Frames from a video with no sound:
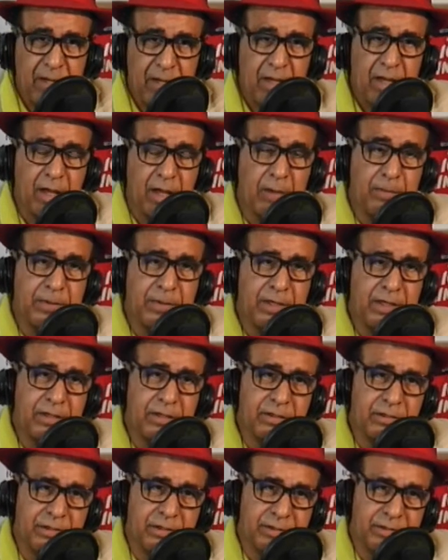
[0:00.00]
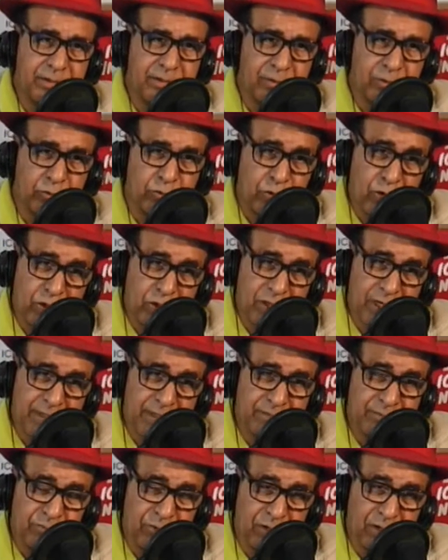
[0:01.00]
Après euh,
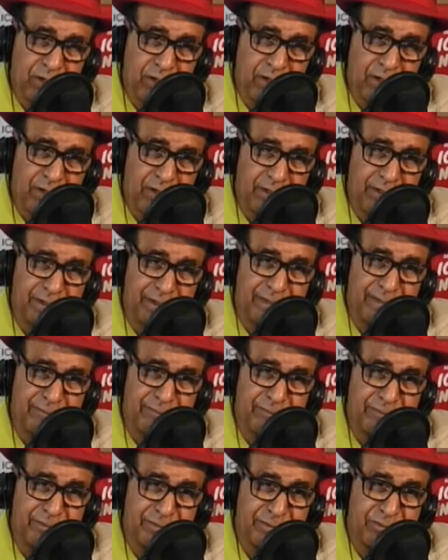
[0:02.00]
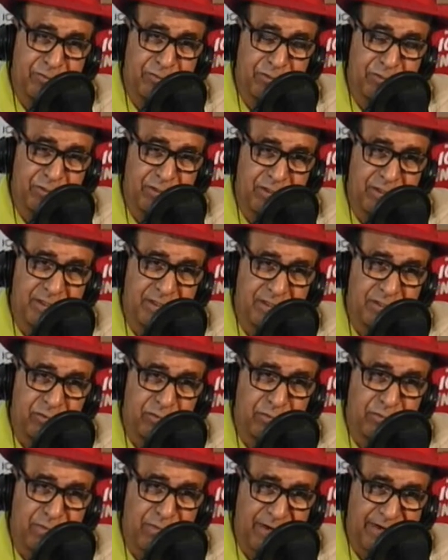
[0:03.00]
3-4 mois, il a fait sortir
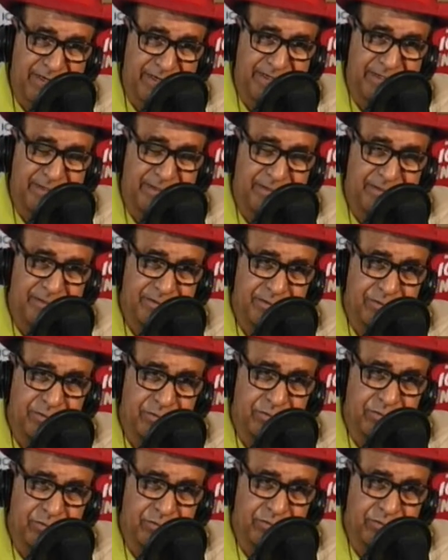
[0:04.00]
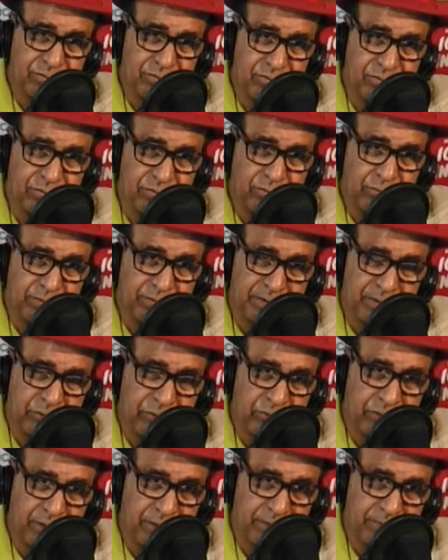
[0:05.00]
son mari euh,
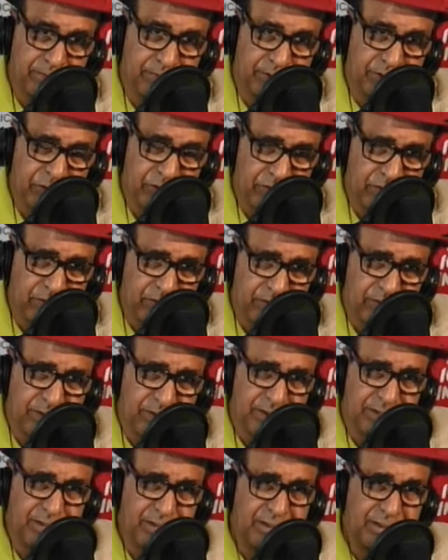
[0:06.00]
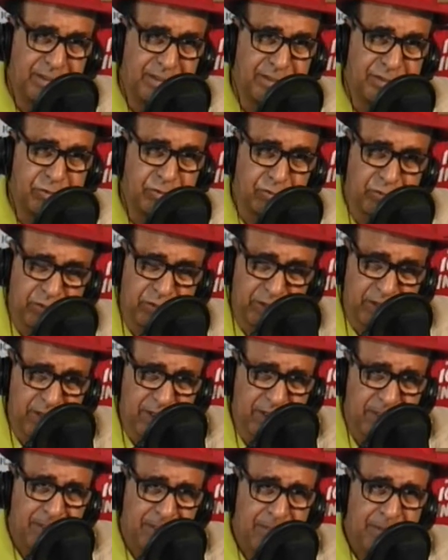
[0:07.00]
de, la prison et il est
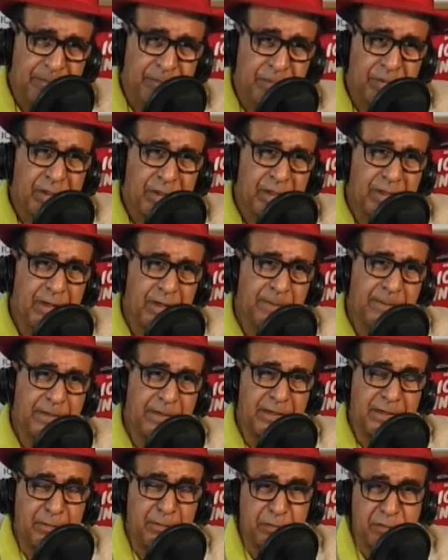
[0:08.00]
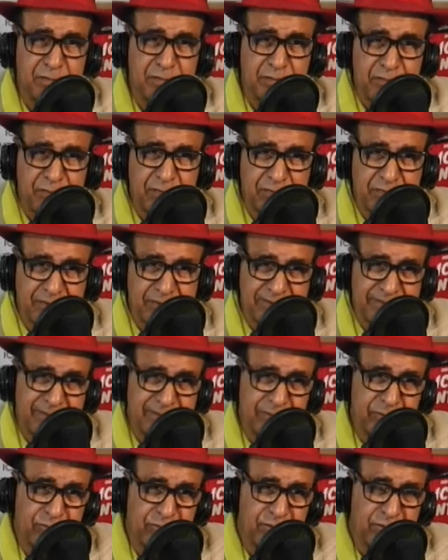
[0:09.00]
sorti. Et après, il a présenté ses
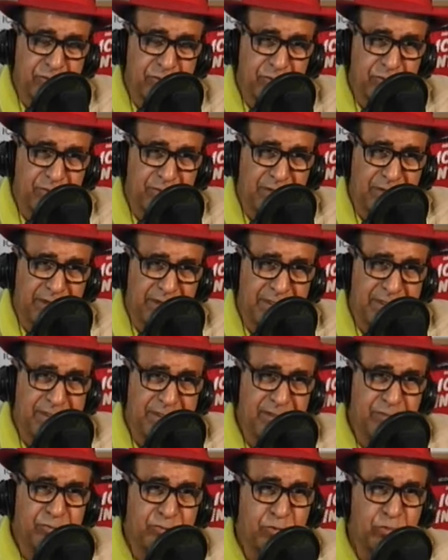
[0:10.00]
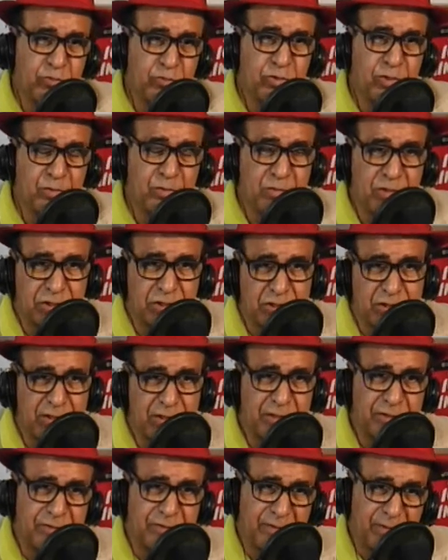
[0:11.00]
excuses à son mari. Surtout que moi, j'étais
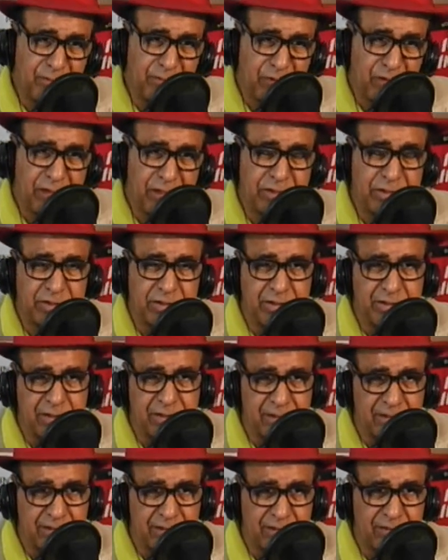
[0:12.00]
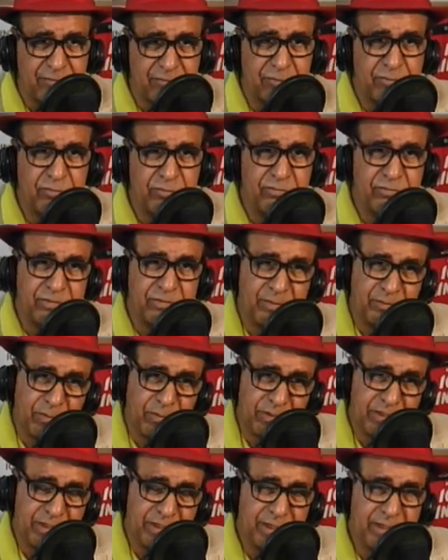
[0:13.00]
le témoin. J'ai dit qu'il est venu
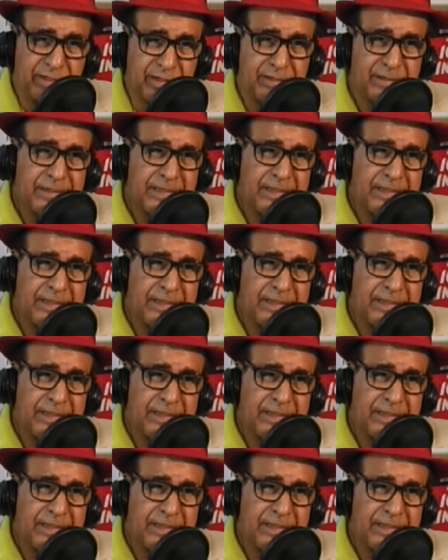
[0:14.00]
témoigner.